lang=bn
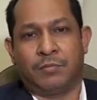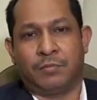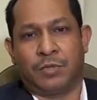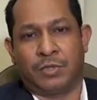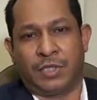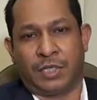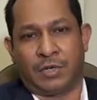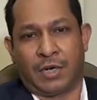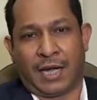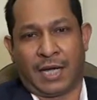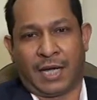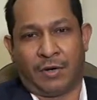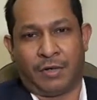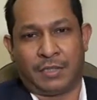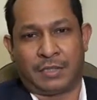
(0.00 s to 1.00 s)
বন্দি করে
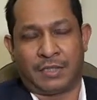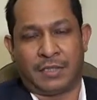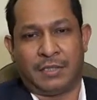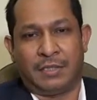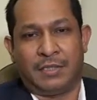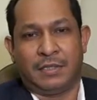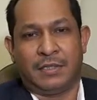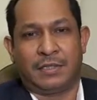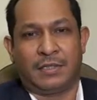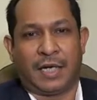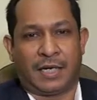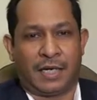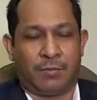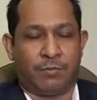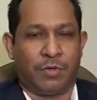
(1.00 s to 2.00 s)
রাখা হয়েছে
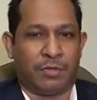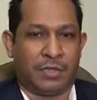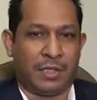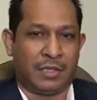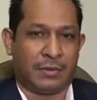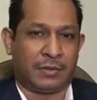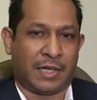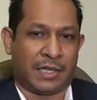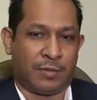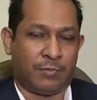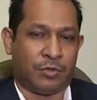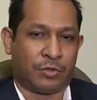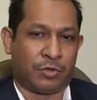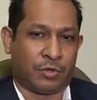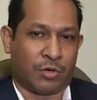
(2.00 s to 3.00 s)
তাকে বন্দি তাকে
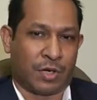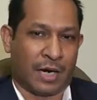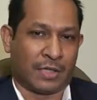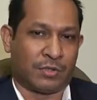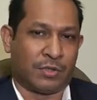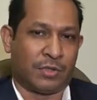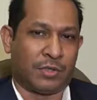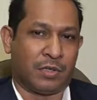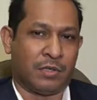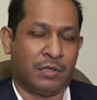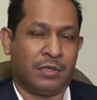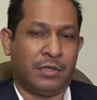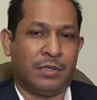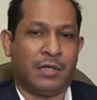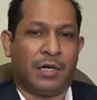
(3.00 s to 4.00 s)
মুক্ত করার জন্য
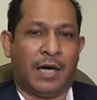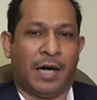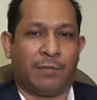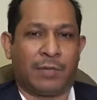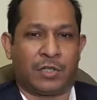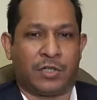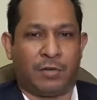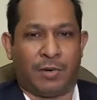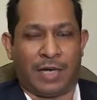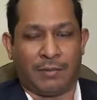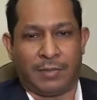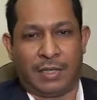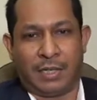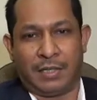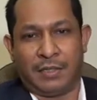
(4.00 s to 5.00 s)
আমরা সবাই
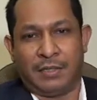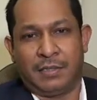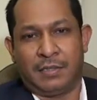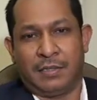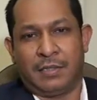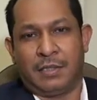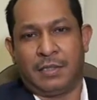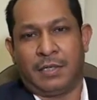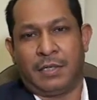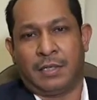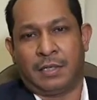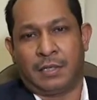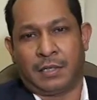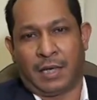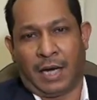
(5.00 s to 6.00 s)
মিলে
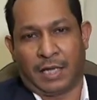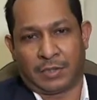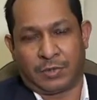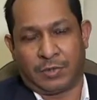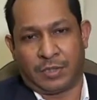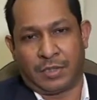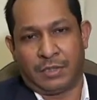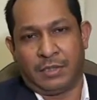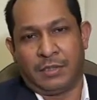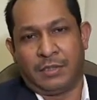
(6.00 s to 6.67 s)
কাজ করি